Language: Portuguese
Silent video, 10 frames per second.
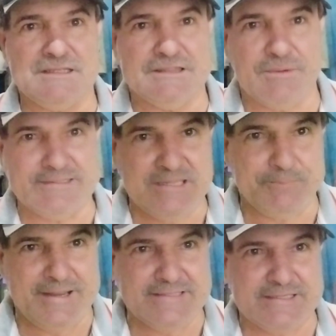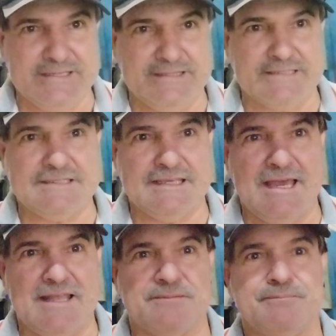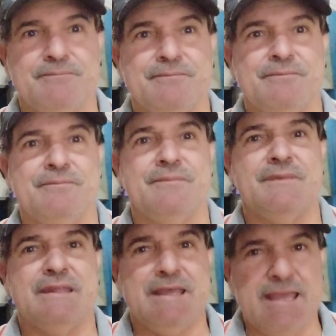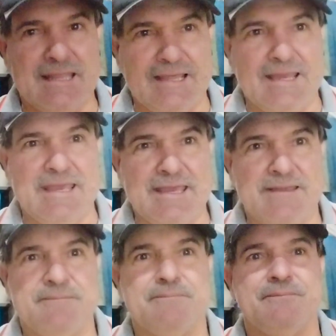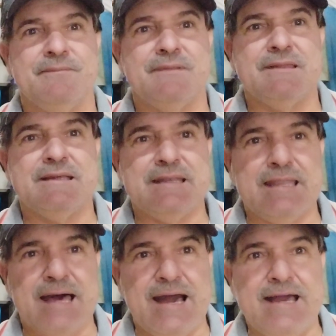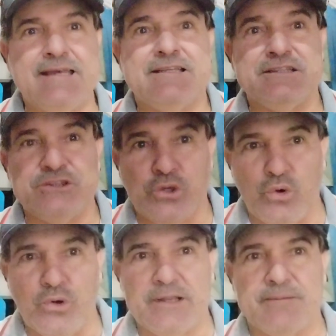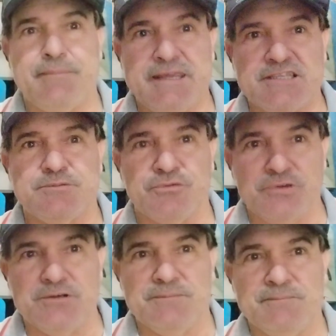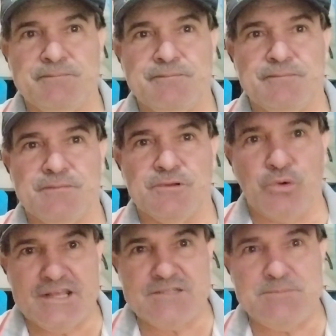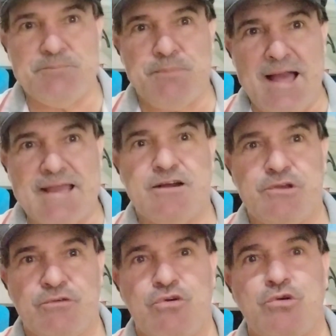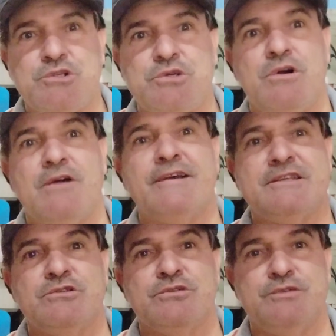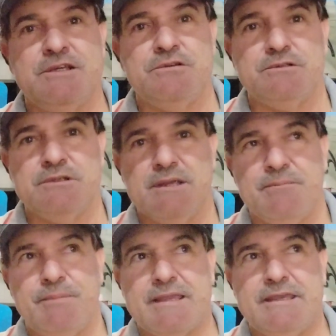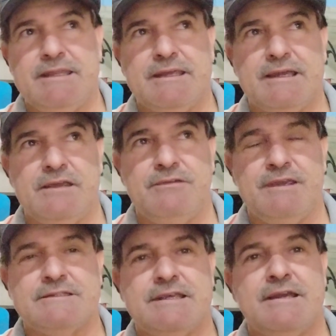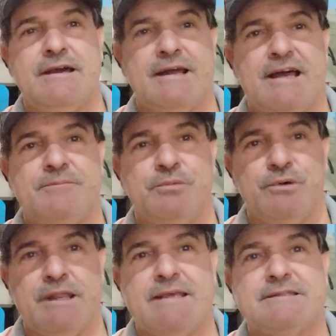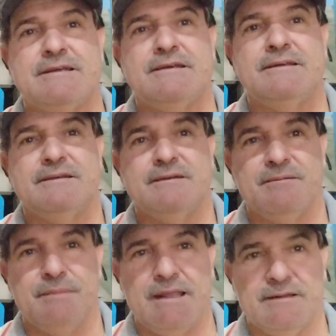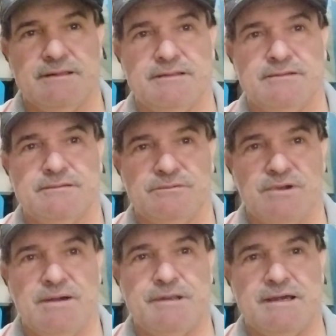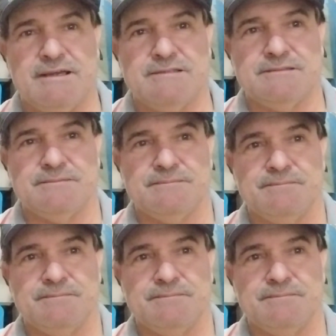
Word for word: Então essa empresa aqui da Cielo, ela é ladrona mesmo, viu? Ou eles me pagam ou eu vou continuar fazendo os vídeos para que ninguém venha ser enganado por essa malandra. Um abraço.